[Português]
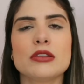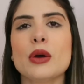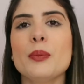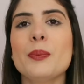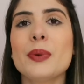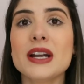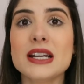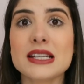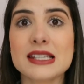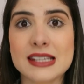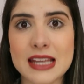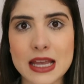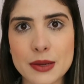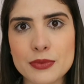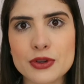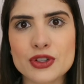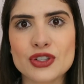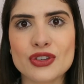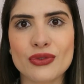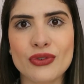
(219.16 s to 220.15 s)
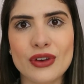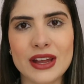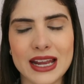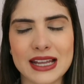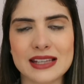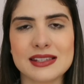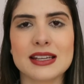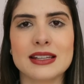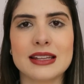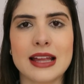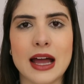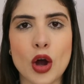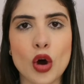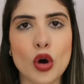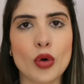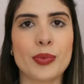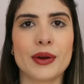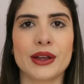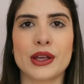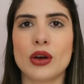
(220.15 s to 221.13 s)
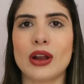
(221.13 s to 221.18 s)
eu não percebo diferença na
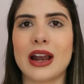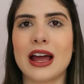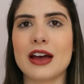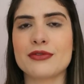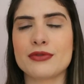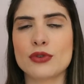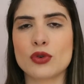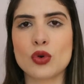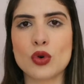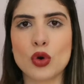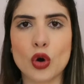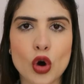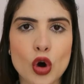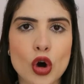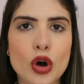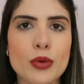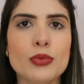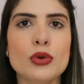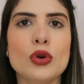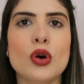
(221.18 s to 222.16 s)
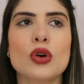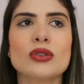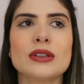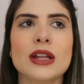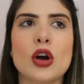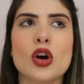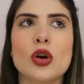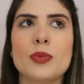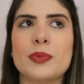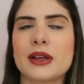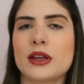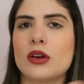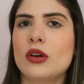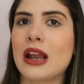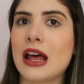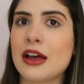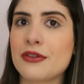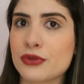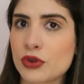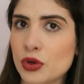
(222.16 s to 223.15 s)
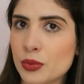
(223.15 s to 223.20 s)
roupa que eu lavo com omo ou na roupa que eu
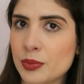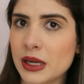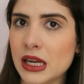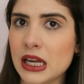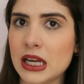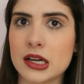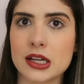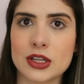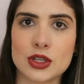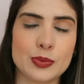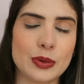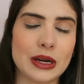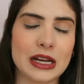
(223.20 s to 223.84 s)
lavo com brilhante.